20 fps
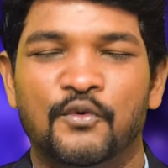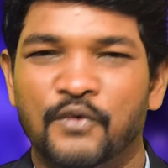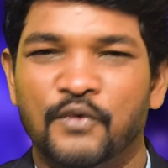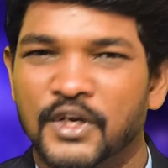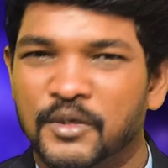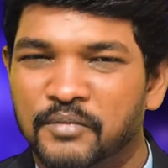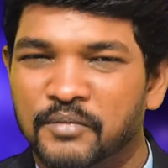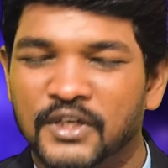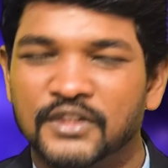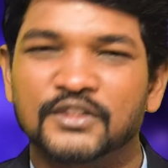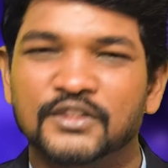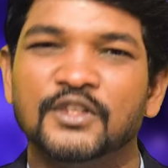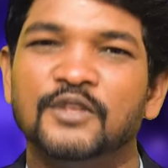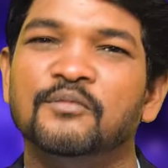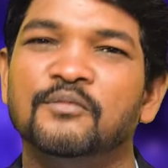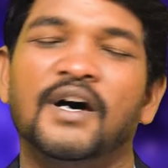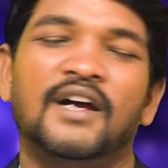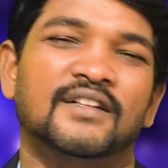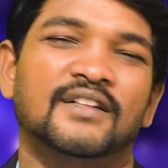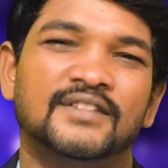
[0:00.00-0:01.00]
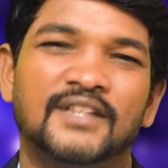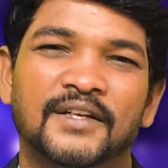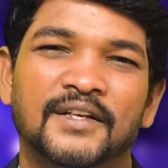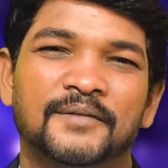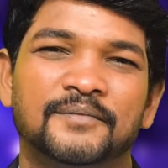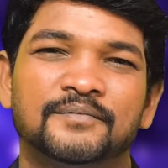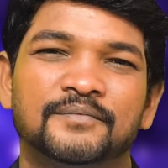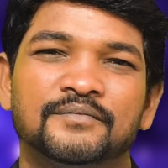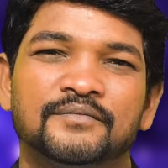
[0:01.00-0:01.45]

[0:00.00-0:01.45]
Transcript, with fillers: వారు బ్రతుకులు మారుతాయి